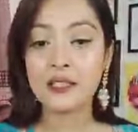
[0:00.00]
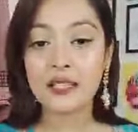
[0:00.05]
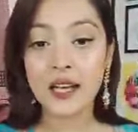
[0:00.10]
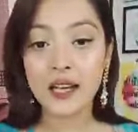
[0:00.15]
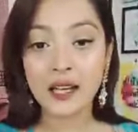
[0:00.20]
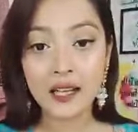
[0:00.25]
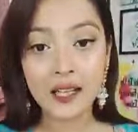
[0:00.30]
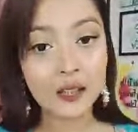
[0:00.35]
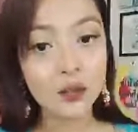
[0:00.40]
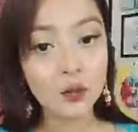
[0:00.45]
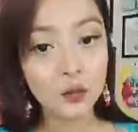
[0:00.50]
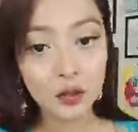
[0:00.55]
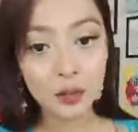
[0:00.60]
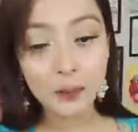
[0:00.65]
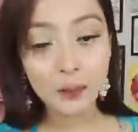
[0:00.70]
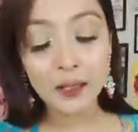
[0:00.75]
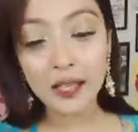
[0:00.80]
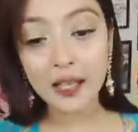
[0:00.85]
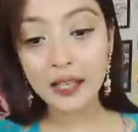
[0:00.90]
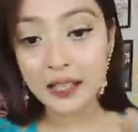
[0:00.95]
যারা দুই
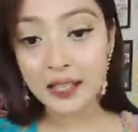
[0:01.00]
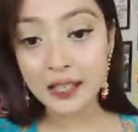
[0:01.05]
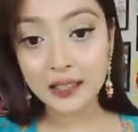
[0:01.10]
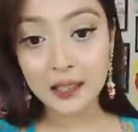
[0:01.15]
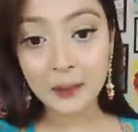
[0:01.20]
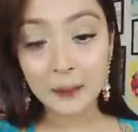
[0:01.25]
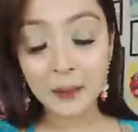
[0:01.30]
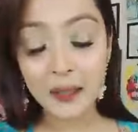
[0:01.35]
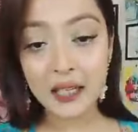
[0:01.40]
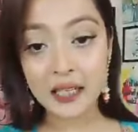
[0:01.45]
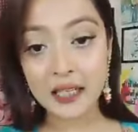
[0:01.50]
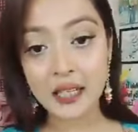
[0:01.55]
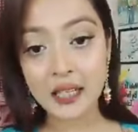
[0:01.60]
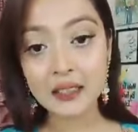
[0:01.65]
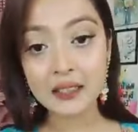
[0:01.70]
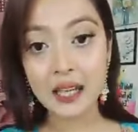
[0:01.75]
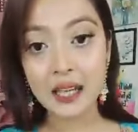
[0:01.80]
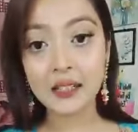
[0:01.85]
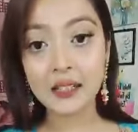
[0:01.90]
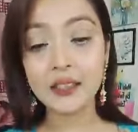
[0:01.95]
বেলা খেতে পারে না
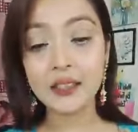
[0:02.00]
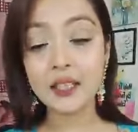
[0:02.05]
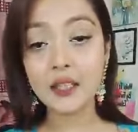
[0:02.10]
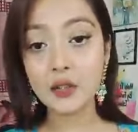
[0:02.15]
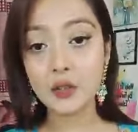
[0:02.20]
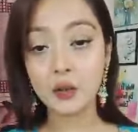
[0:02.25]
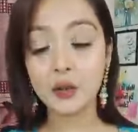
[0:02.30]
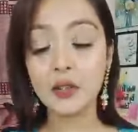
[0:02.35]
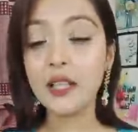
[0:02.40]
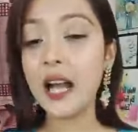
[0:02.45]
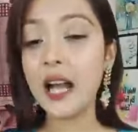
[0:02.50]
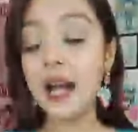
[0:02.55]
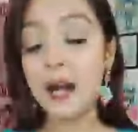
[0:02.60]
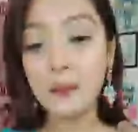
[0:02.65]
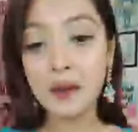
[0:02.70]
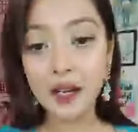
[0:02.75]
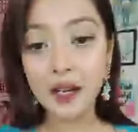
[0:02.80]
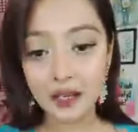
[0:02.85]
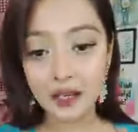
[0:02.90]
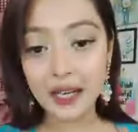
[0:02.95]
তাদের যদি
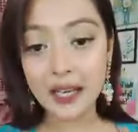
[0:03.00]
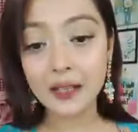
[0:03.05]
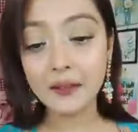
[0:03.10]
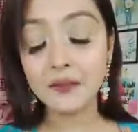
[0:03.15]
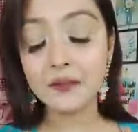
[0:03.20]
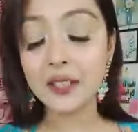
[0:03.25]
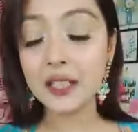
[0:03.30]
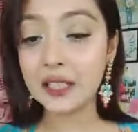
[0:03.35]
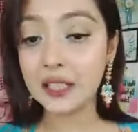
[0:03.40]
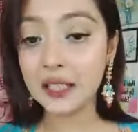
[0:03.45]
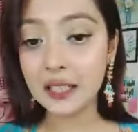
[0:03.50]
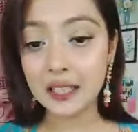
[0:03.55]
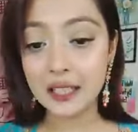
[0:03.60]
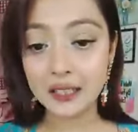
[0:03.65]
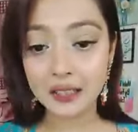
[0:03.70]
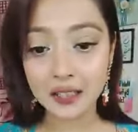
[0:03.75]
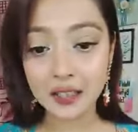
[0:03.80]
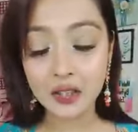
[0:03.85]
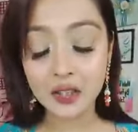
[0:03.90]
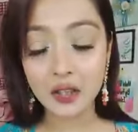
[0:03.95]
আমার লাইভ দেখে
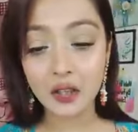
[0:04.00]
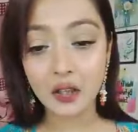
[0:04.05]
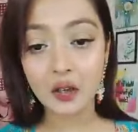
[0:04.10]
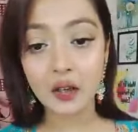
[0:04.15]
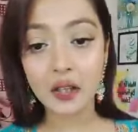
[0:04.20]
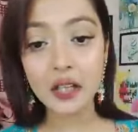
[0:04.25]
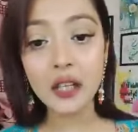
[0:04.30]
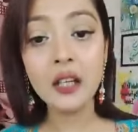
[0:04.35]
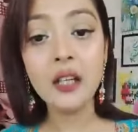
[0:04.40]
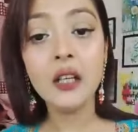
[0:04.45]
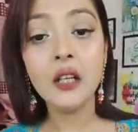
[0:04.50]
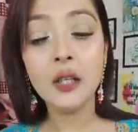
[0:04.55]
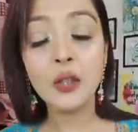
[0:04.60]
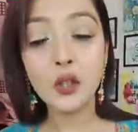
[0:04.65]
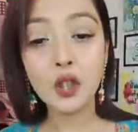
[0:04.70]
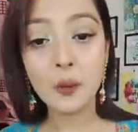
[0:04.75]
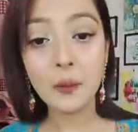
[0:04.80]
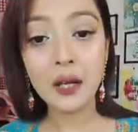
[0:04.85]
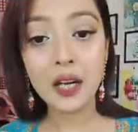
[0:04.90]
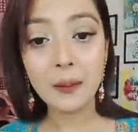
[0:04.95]
খেতে ইচ্ছা করে
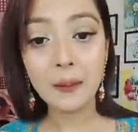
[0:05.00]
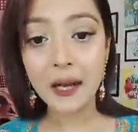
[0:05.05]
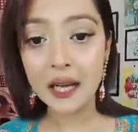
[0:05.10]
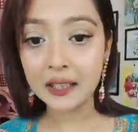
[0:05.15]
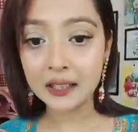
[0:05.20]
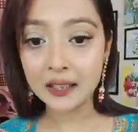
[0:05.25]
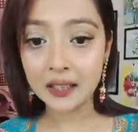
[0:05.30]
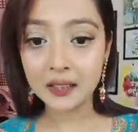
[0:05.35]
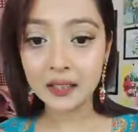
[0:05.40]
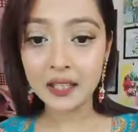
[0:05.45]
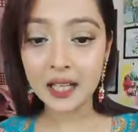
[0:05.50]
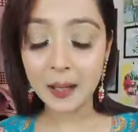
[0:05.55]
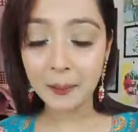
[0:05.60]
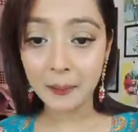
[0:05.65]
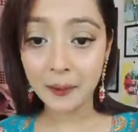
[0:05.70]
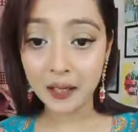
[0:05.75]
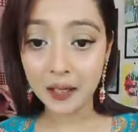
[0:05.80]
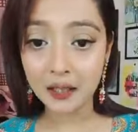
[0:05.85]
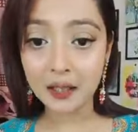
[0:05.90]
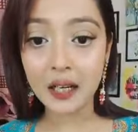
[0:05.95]
দুই বেলা ভাত খেতে না
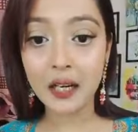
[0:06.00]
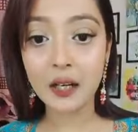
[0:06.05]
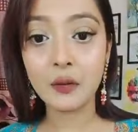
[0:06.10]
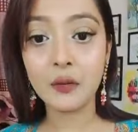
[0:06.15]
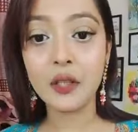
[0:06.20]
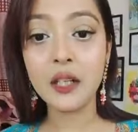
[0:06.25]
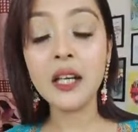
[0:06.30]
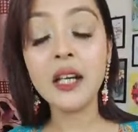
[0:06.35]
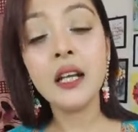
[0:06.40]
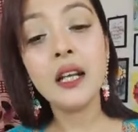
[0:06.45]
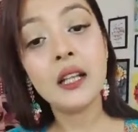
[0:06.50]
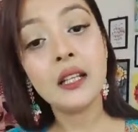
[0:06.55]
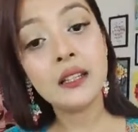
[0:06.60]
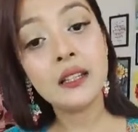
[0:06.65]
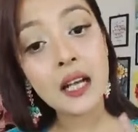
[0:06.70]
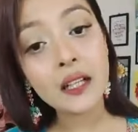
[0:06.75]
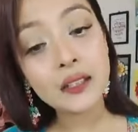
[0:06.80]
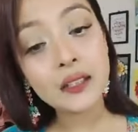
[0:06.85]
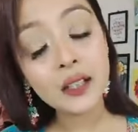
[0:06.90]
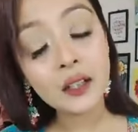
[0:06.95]
পারার কারণে
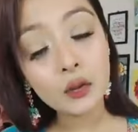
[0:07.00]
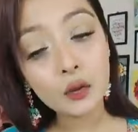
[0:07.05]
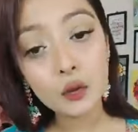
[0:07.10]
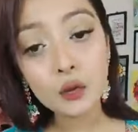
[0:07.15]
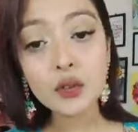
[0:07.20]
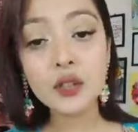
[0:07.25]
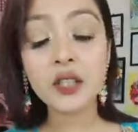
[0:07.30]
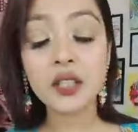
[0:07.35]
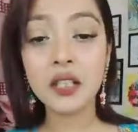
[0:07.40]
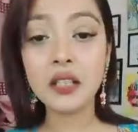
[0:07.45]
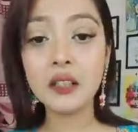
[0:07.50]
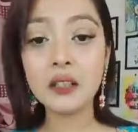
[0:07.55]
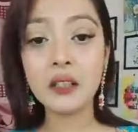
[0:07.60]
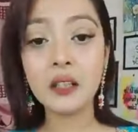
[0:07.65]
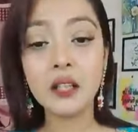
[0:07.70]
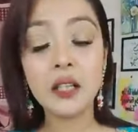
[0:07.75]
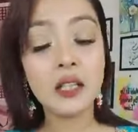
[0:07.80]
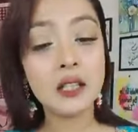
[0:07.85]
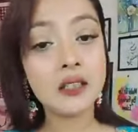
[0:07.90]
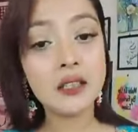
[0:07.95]
তাদের উচিত
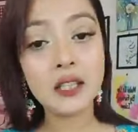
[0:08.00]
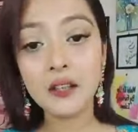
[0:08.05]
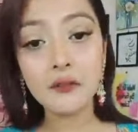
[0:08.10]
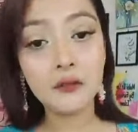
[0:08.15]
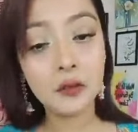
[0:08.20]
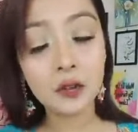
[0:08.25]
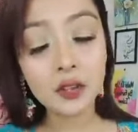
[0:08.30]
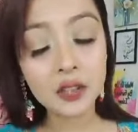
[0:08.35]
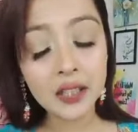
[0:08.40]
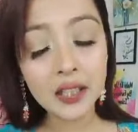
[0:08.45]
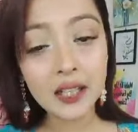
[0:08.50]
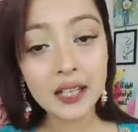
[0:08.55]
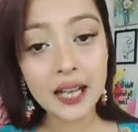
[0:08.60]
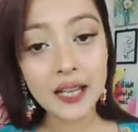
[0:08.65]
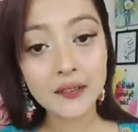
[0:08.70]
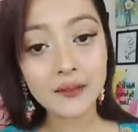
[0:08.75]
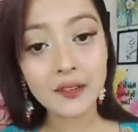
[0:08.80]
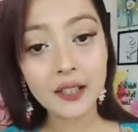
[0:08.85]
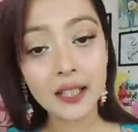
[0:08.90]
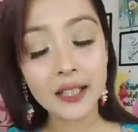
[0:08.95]
যে ফোন দিয়ে
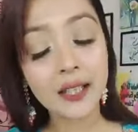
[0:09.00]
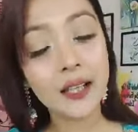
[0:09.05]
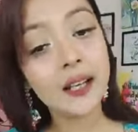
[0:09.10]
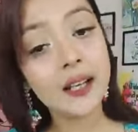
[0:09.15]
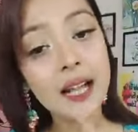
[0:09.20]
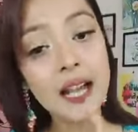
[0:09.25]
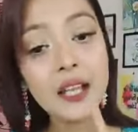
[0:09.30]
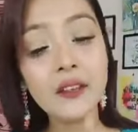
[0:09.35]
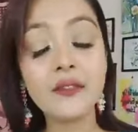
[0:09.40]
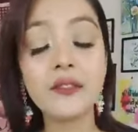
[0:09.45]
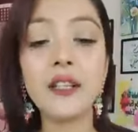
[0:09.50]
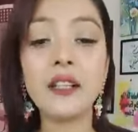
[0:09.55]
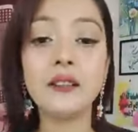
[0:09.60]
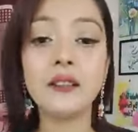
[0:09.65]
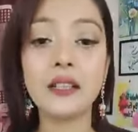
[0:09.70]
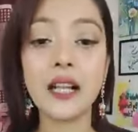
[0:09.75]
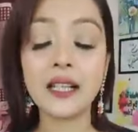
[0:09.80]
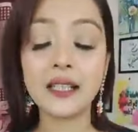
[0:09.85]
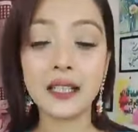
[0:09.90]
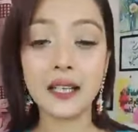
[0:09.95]
লাইভ দেখে লাইভ
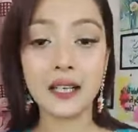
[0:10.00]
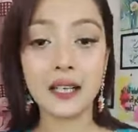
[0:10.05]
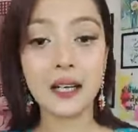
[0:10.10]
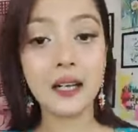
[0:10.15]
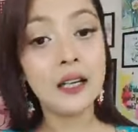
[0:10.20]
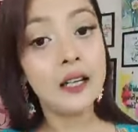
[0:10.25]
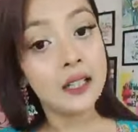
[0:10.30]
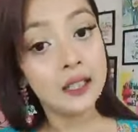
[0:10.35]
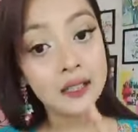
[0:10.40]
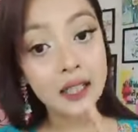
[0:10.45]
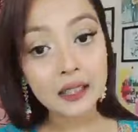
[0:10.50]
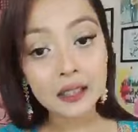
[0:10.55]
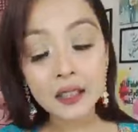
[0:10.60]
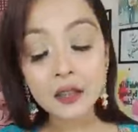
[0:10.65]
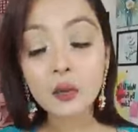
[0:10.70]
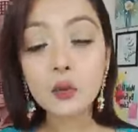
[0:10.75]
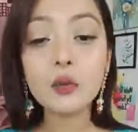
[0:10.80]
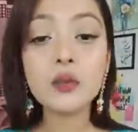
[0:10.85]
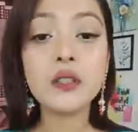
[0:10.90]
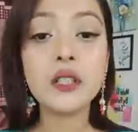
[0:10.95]
না দেখা
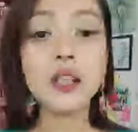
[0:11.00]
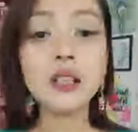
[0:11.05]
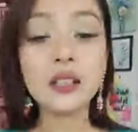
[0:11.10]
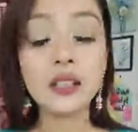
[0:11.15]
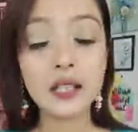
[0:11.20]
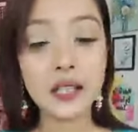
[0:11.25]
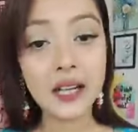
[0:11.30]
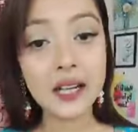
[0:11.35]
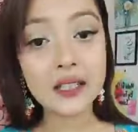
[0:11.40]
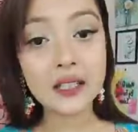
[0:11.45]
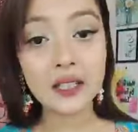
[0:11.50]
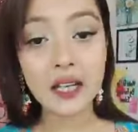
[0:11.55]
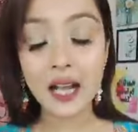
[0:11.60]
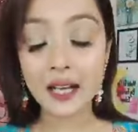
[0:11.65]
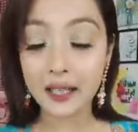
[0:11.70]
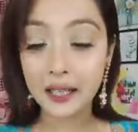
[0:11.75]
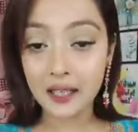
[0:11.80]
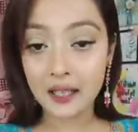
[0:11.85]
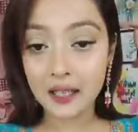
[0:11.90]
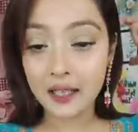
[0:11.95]
তাদের উচিত নেট না
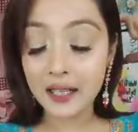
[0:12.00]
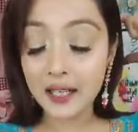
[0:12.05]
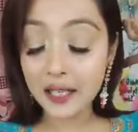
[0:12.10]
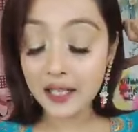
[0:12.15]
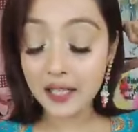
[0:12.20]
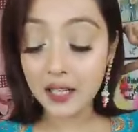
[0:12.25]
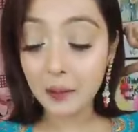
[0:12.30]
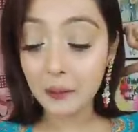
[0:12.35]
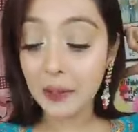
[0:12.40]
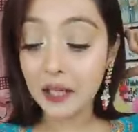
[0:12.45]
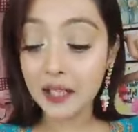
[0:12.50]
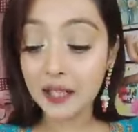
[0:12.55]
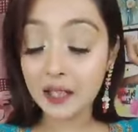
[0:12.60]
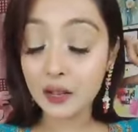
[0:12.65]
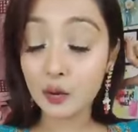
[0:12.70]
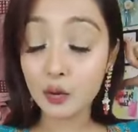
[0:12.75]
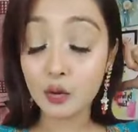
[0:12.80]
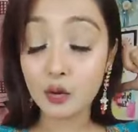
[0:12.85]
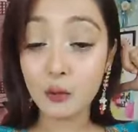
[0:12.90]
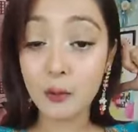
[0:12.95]
কেনা নেটের বিল
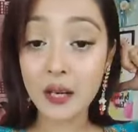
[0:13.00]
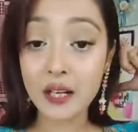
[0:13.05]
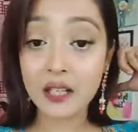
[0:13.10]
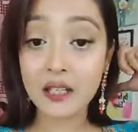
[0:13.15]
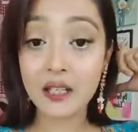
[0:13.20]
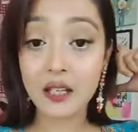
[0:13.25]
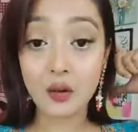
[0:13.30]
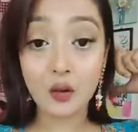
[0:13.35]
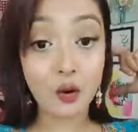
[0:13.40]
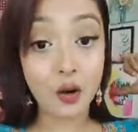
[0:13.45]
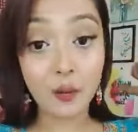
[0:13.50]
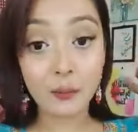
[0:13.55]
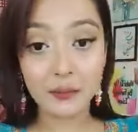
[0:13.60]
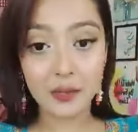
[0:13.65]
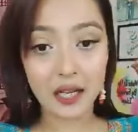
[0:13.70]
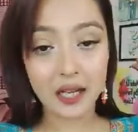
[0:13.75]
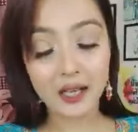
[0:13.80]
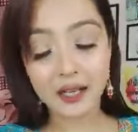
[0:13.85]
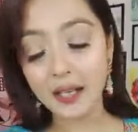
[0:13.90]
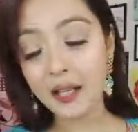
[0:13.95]
কিন্তু খুব একটা কম
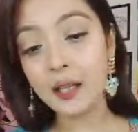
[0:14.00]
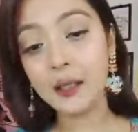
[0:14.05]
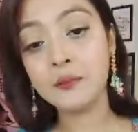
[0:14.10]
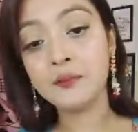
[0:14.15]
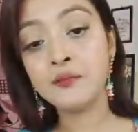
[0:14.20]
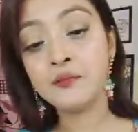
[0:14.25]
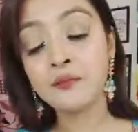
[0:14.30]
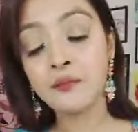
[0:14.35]
না হ্যাঁ